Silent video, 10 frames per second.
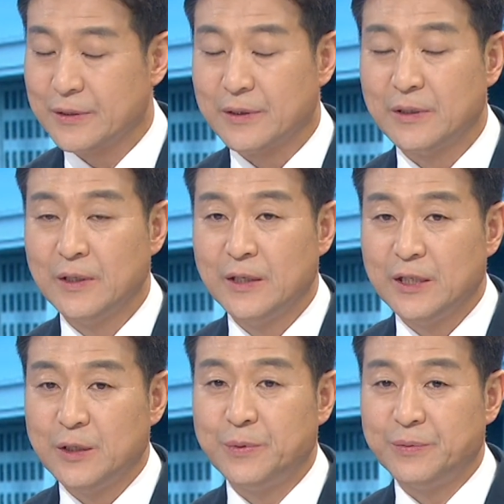그래서
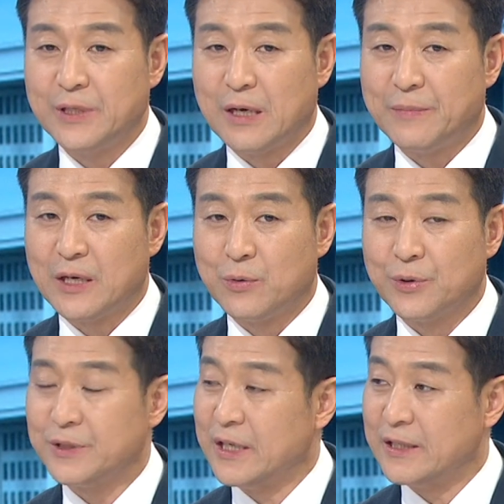이 부분이 아마
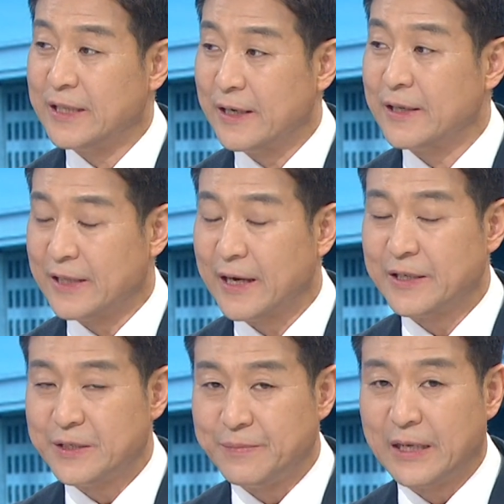고려 사항은
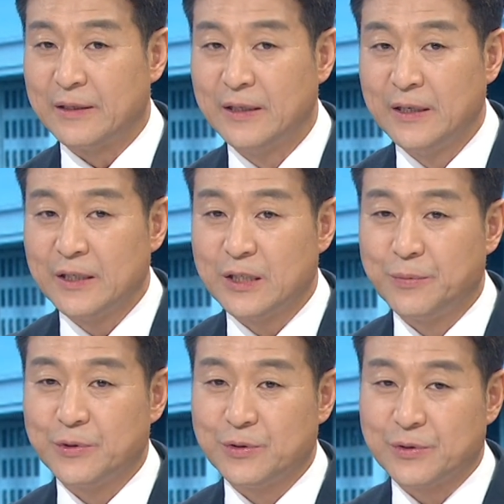되겠지만
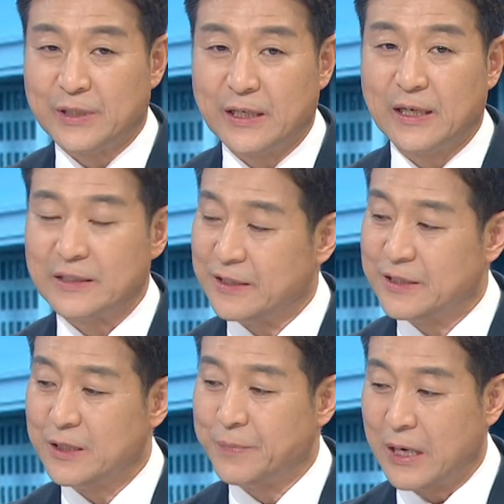기본적으로 생각
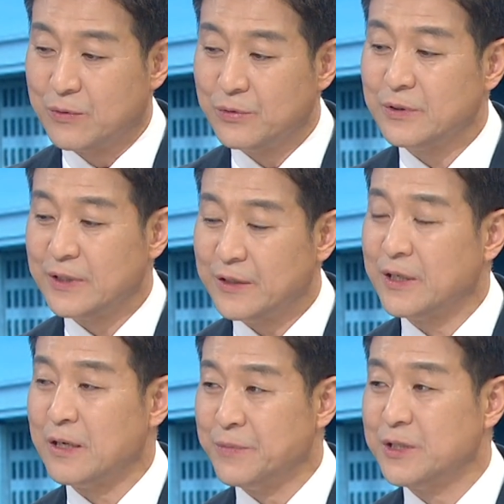자체를 바꾸는 데
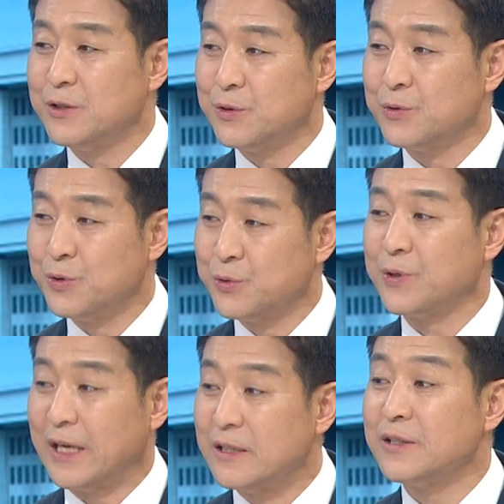영향을 미칠 정도
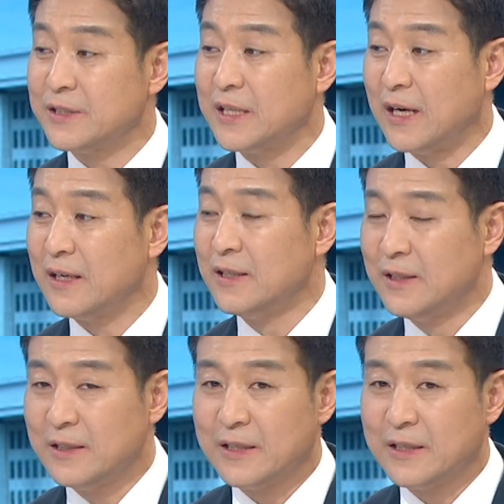요소는 아닐 것이다.